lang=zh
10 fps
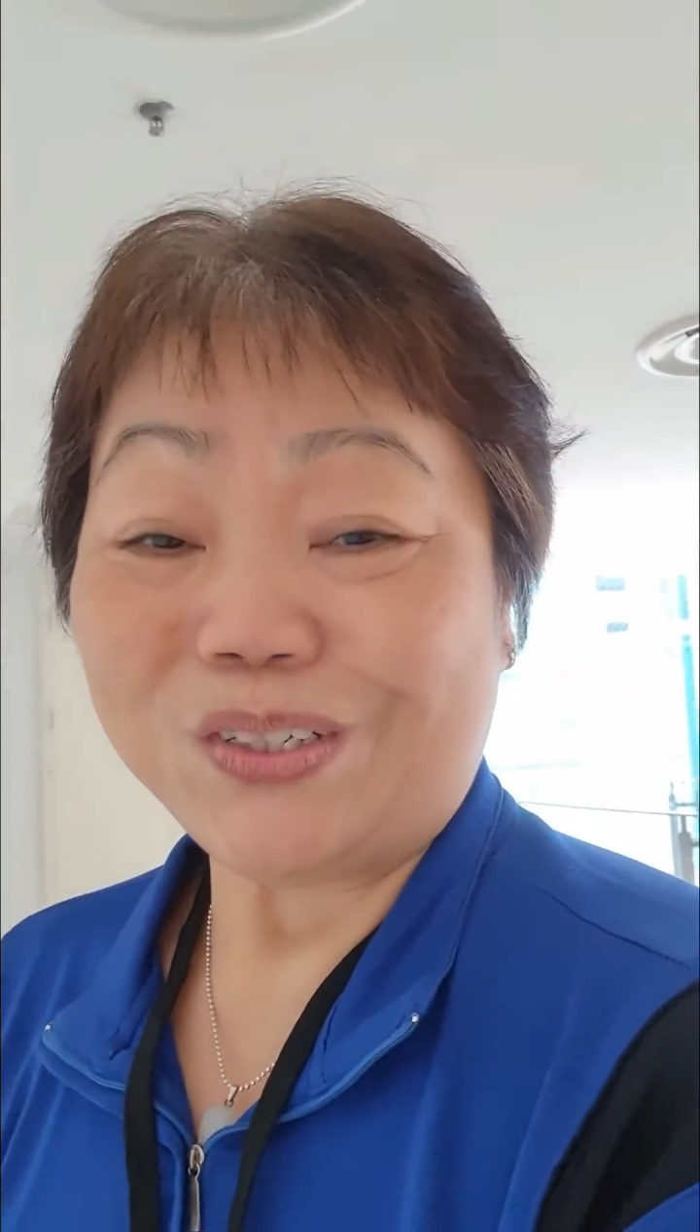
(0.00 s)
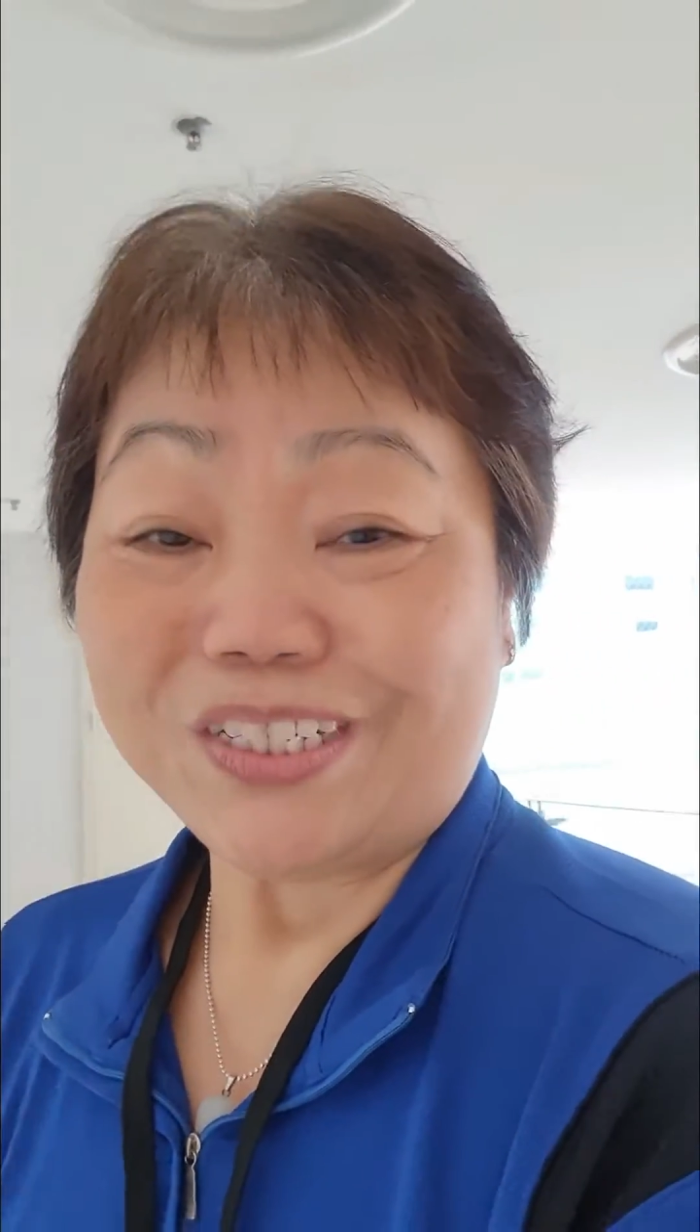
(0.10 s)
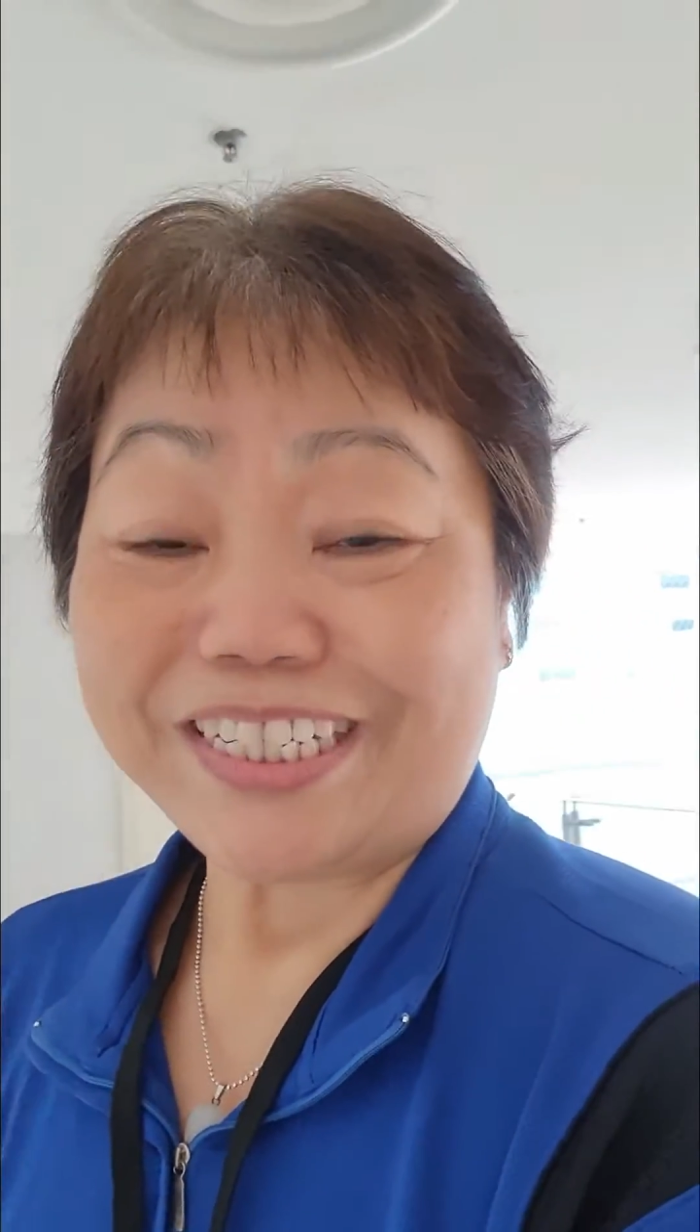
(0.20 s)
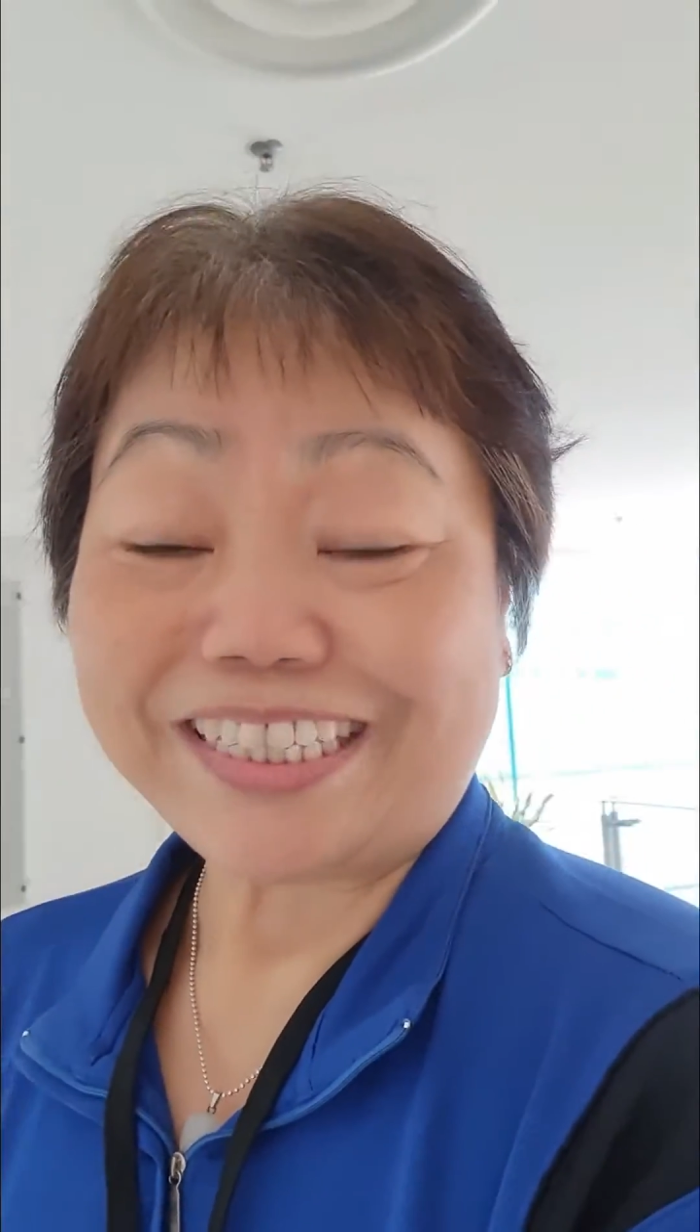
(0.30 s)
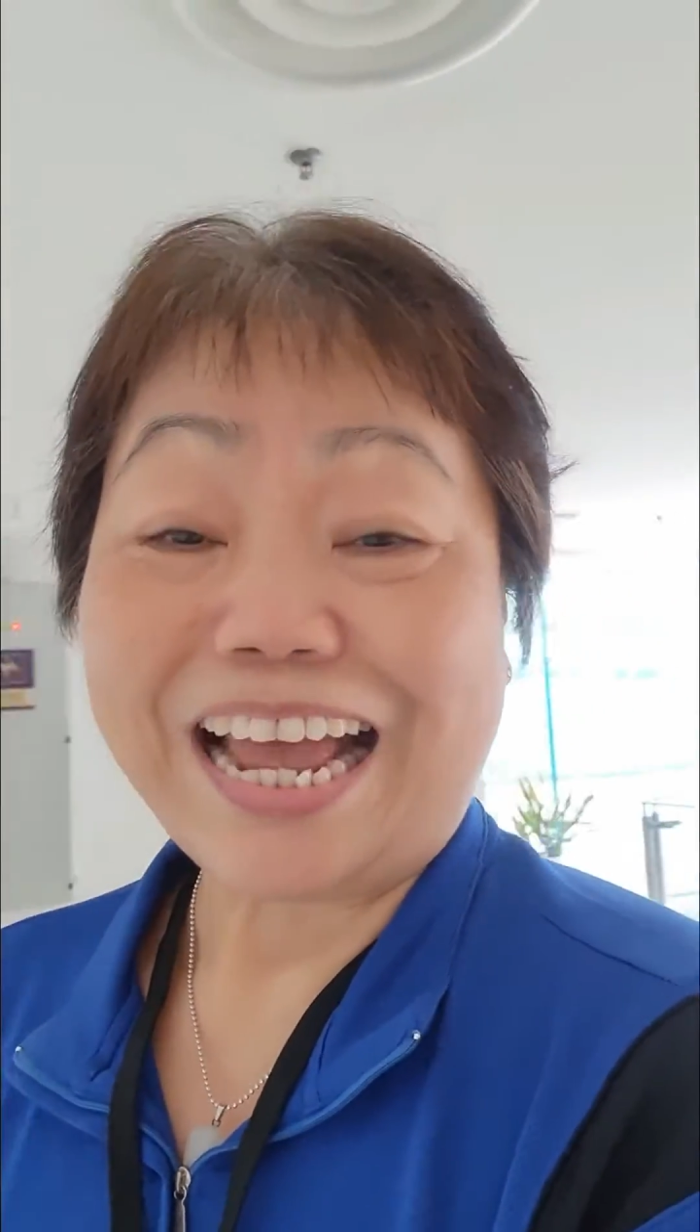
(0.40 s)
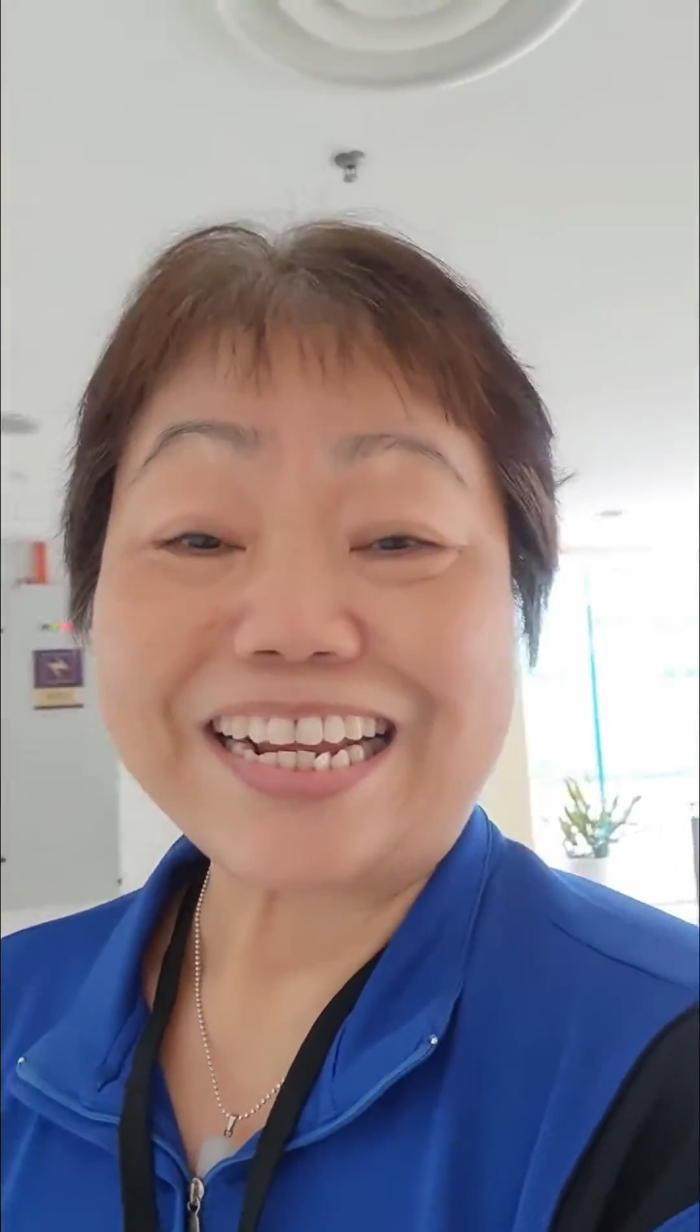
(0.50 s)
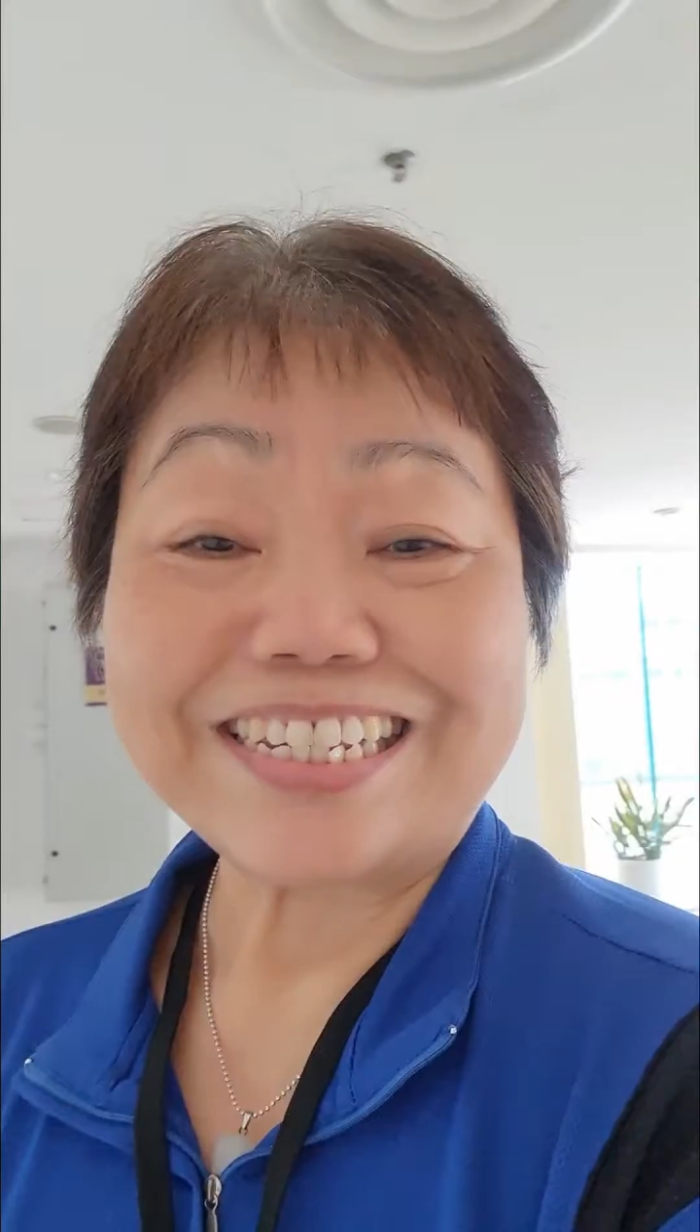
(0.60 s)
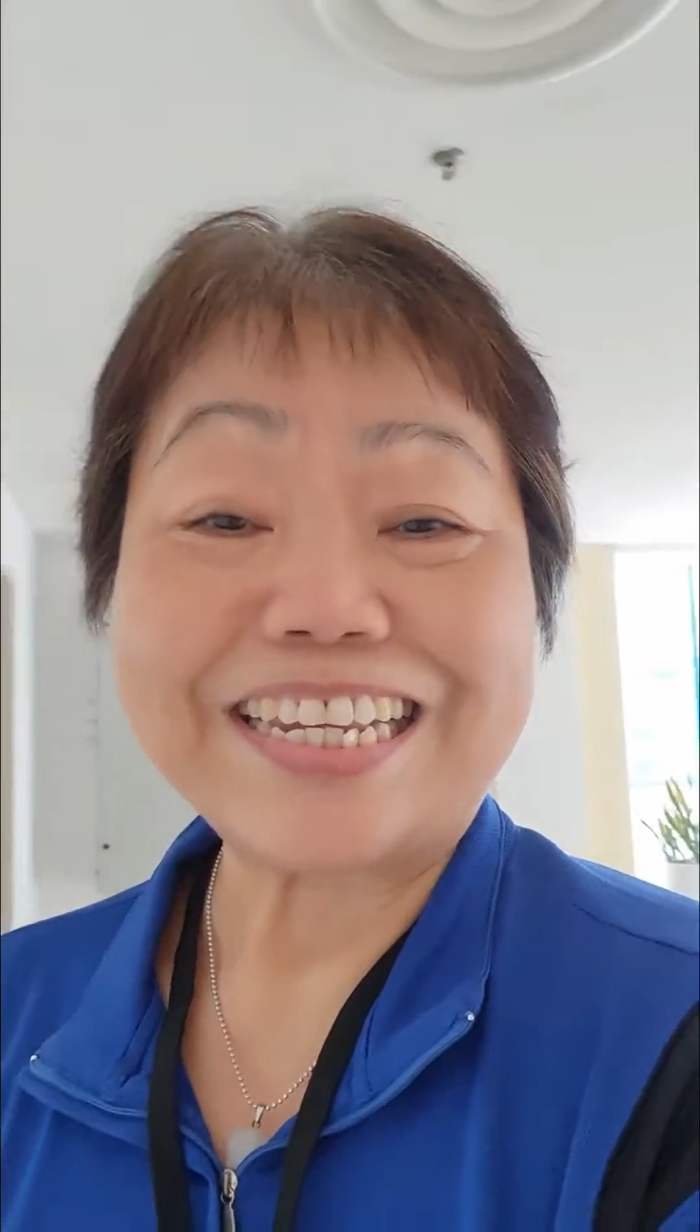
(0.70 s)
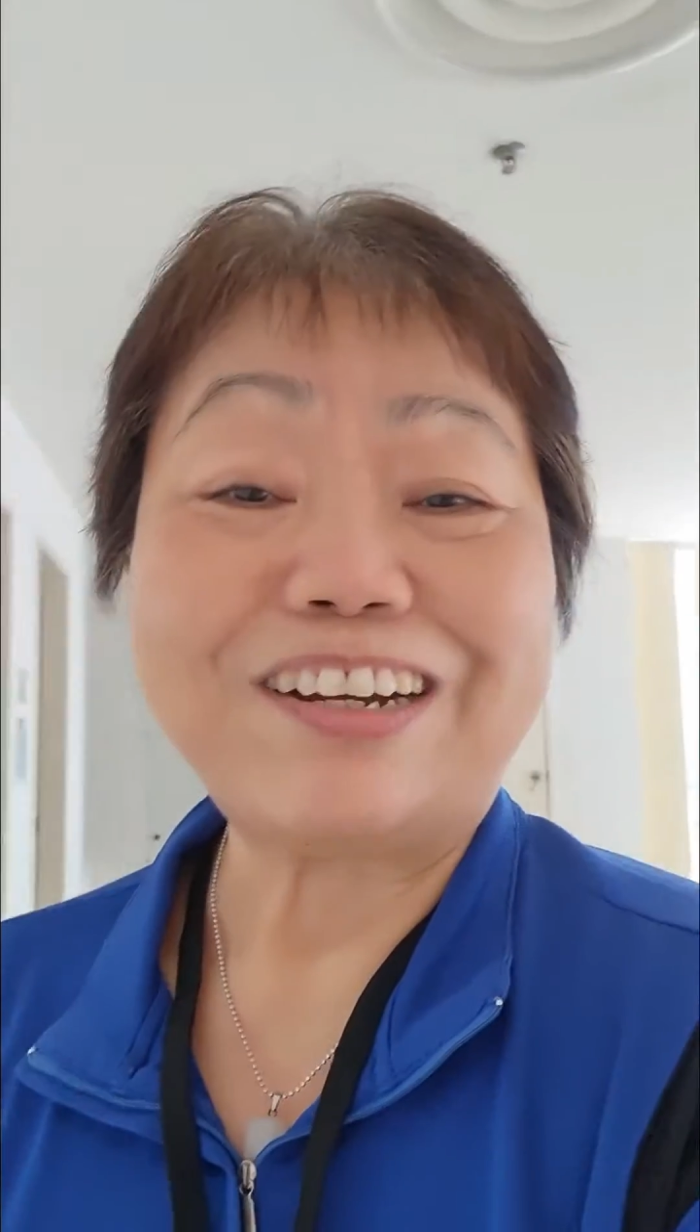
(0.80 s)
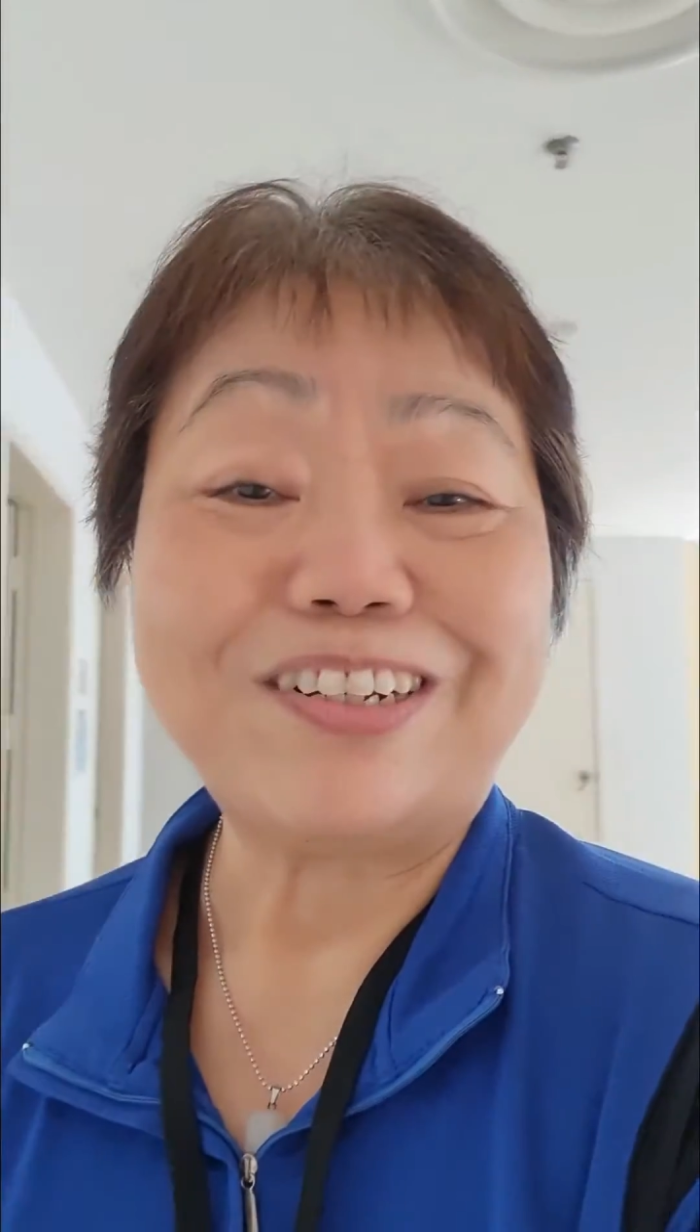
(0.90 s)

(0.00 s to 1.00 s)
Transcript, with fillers: 是大笑